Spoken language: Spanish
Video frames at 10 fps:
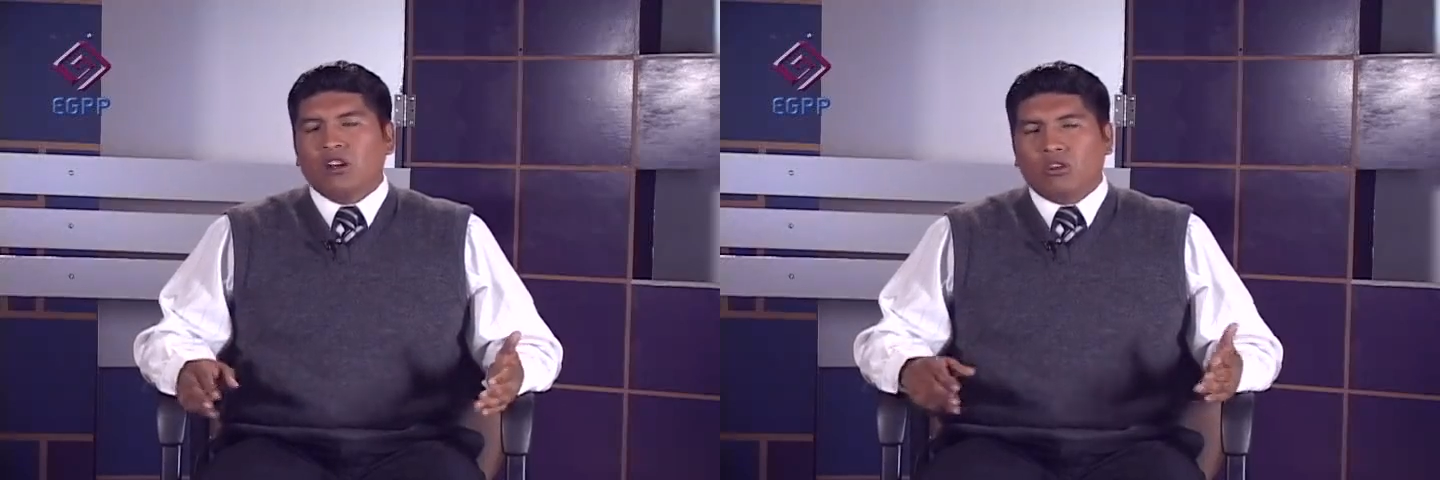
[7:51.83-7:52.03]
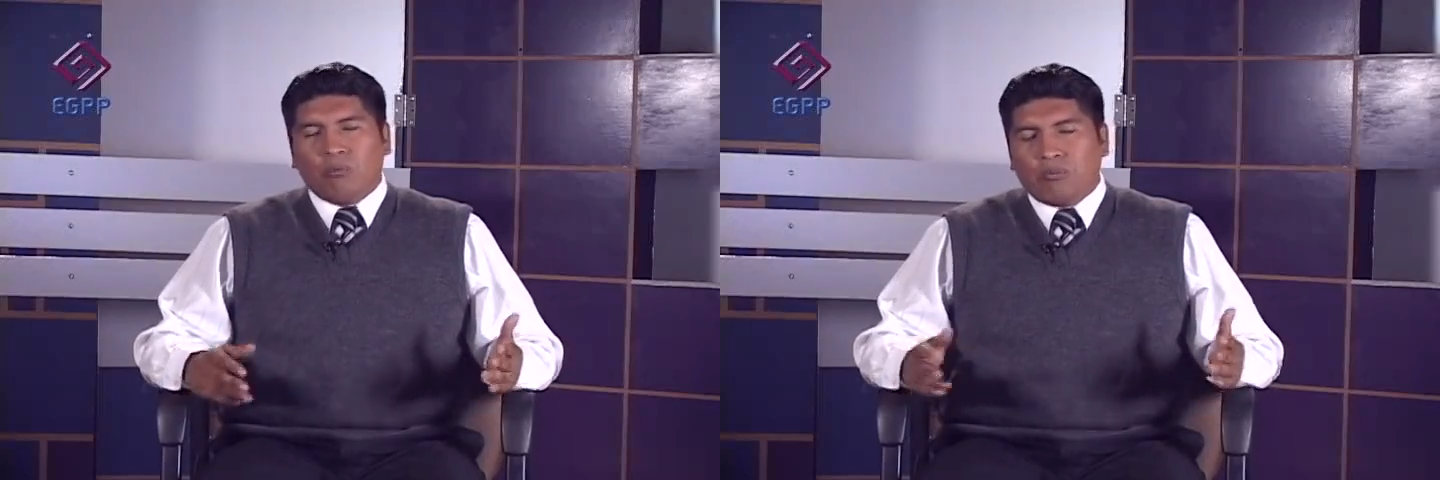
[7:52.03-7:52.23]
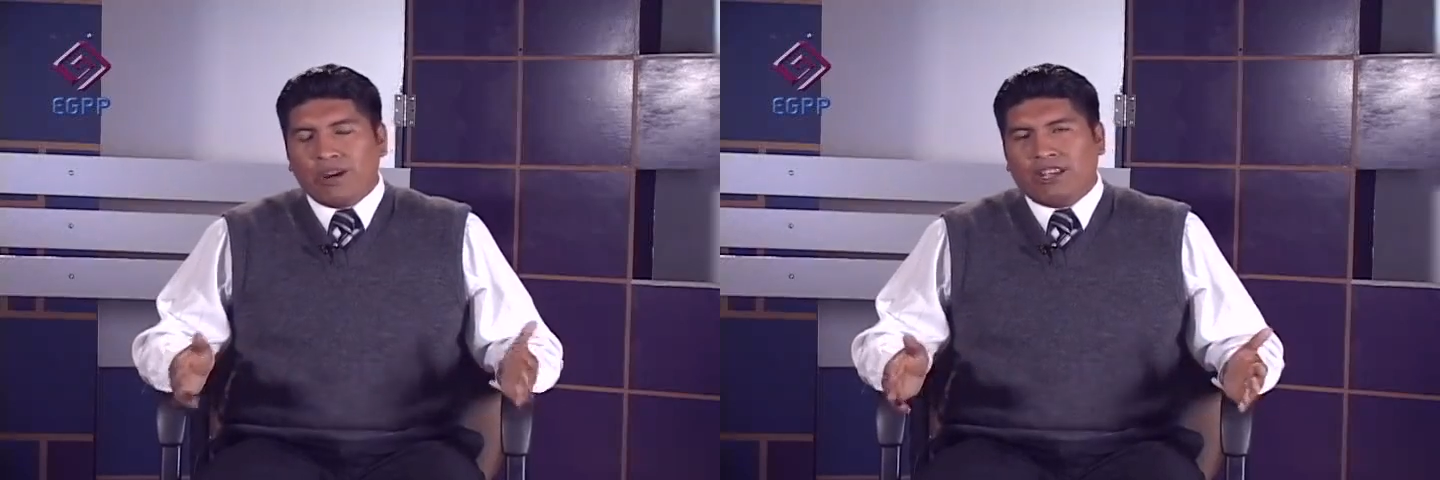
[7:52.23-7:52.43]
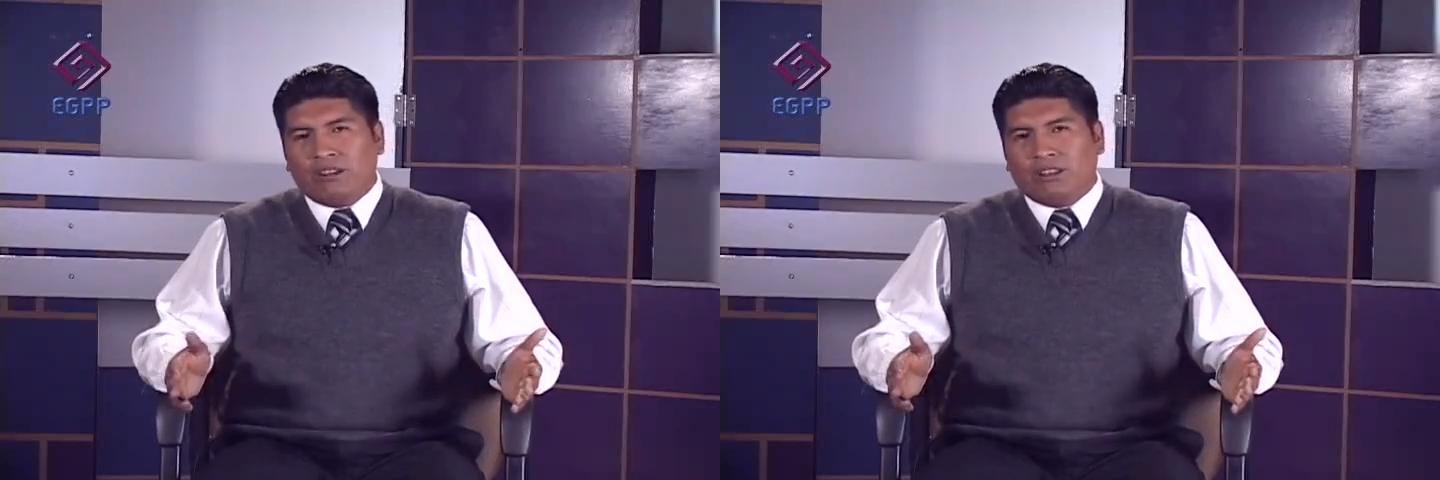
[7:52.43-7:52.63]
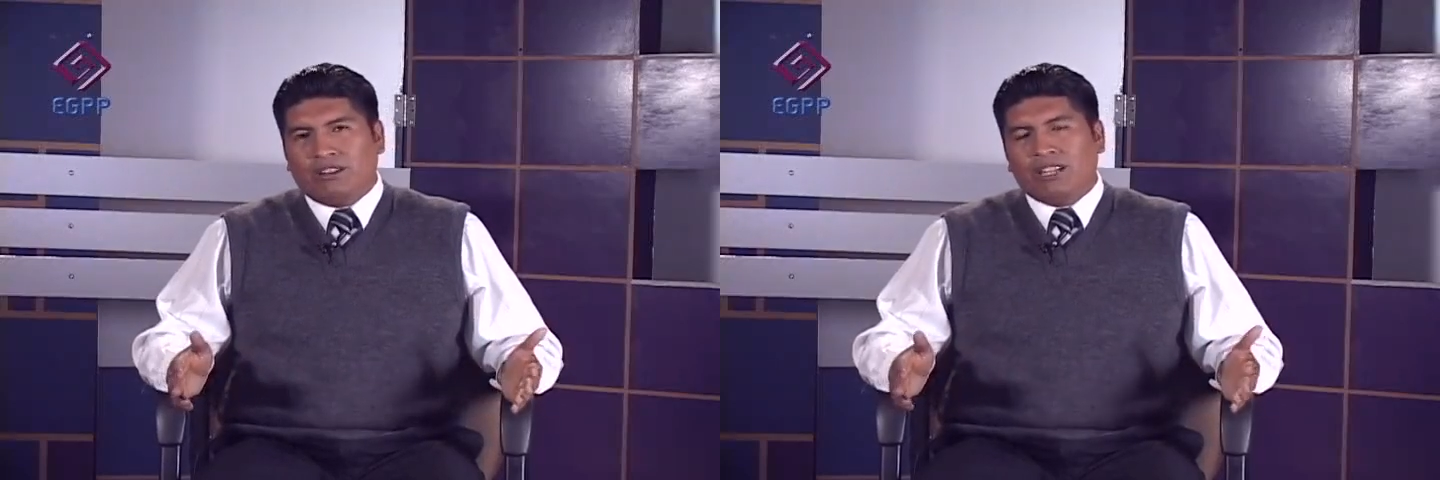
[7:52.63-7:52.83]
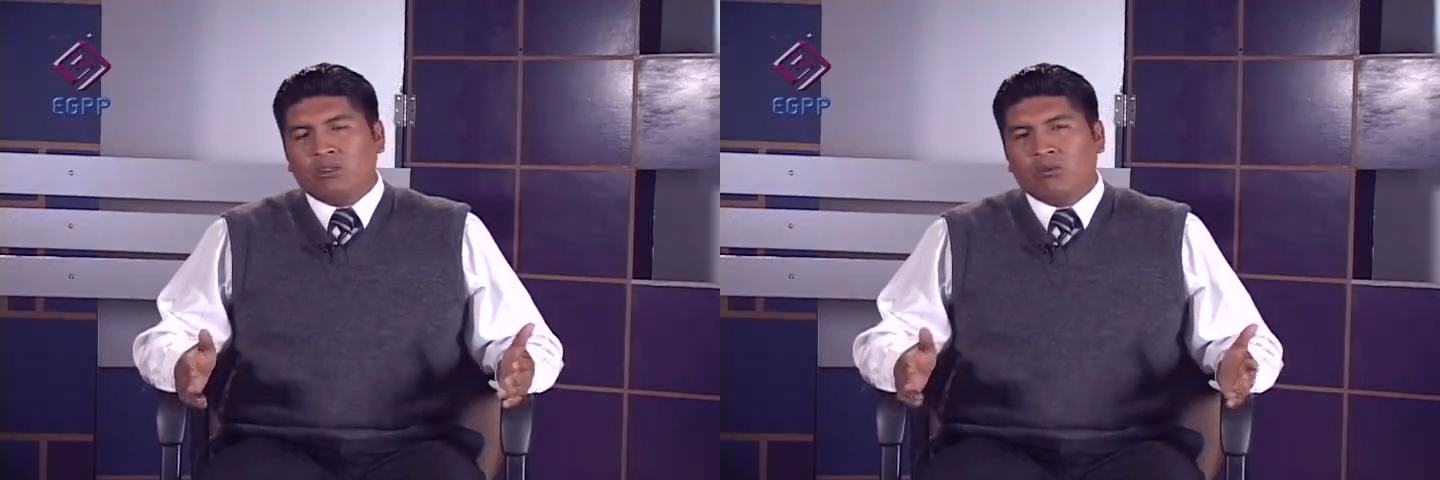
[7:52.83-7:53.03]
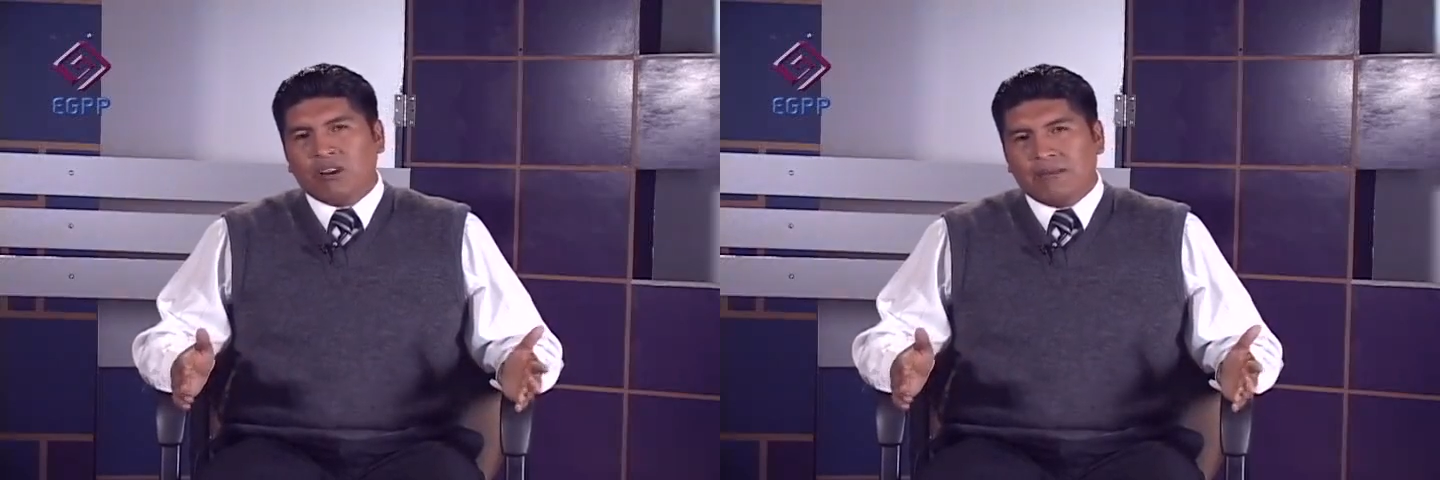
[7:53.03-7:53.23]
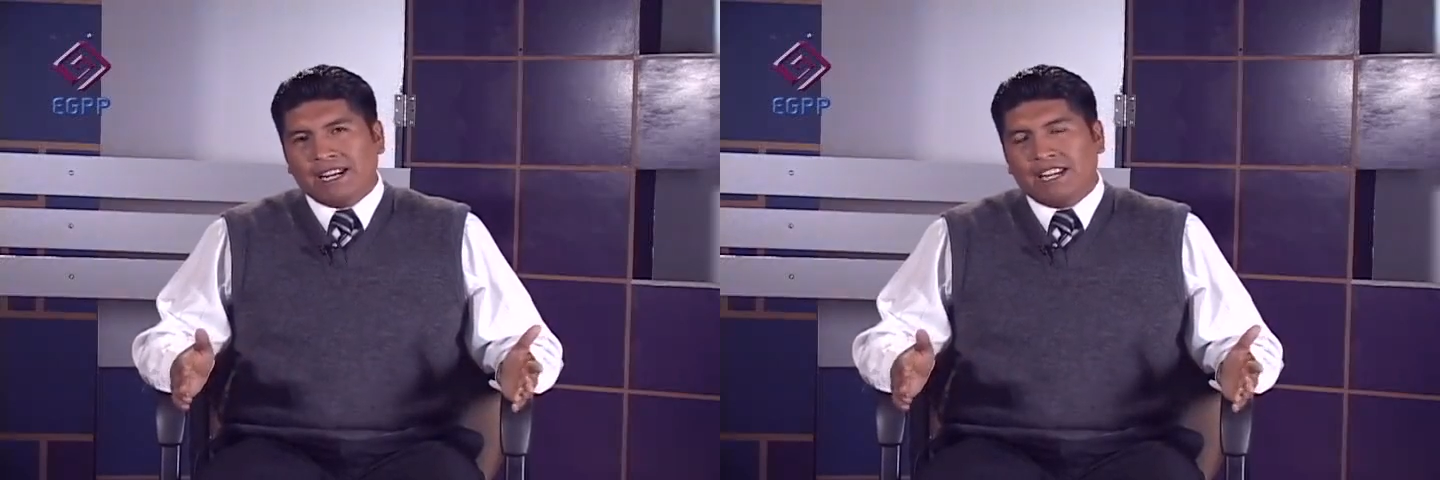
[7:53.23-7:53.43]
no pueden de
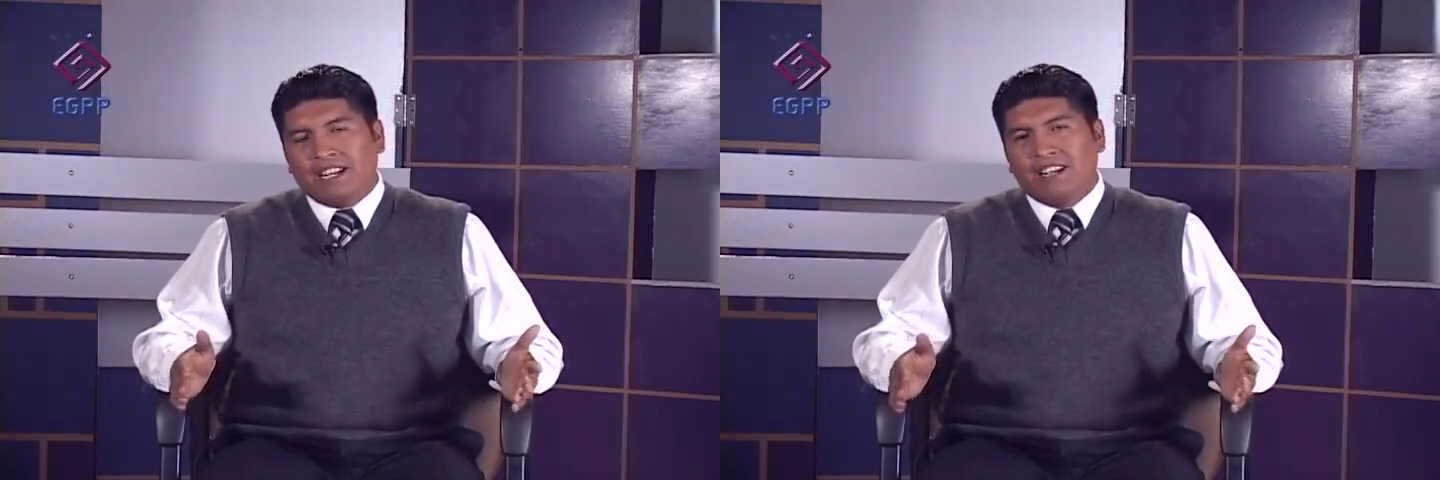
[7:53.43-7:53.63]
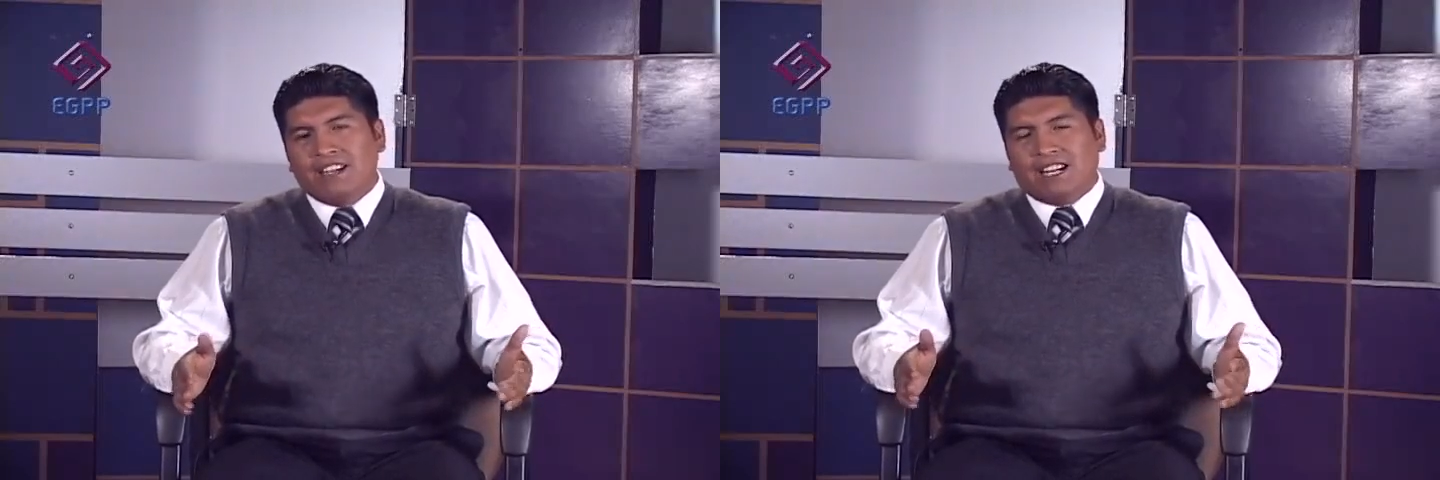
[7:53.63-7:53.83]
ninguna manera